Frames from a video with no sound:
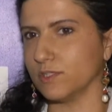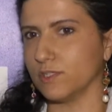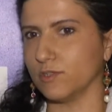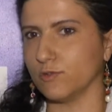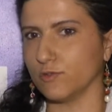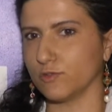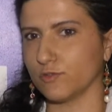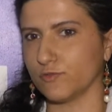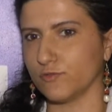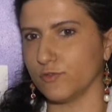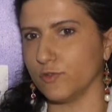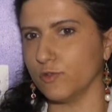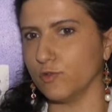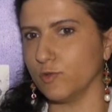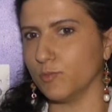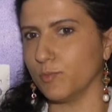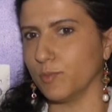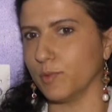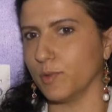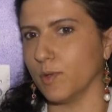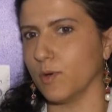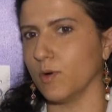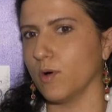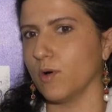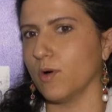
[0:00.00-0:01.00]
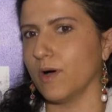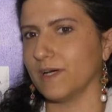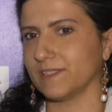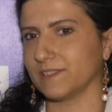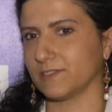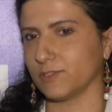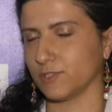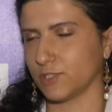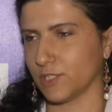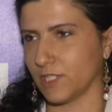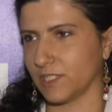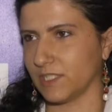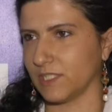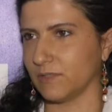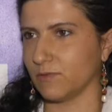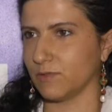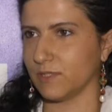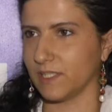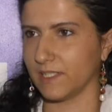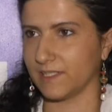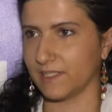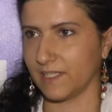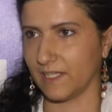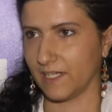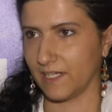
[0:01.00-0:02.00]
nello sviluppo associativo
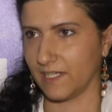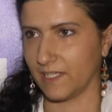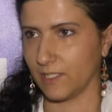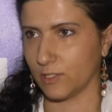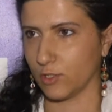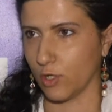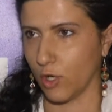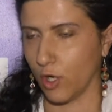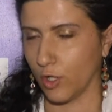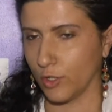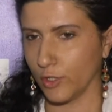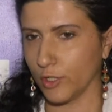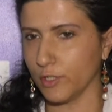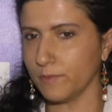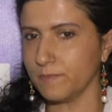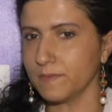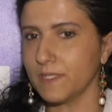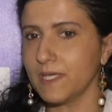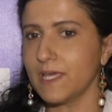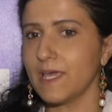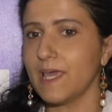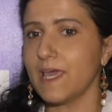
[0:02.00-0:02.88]
del territorio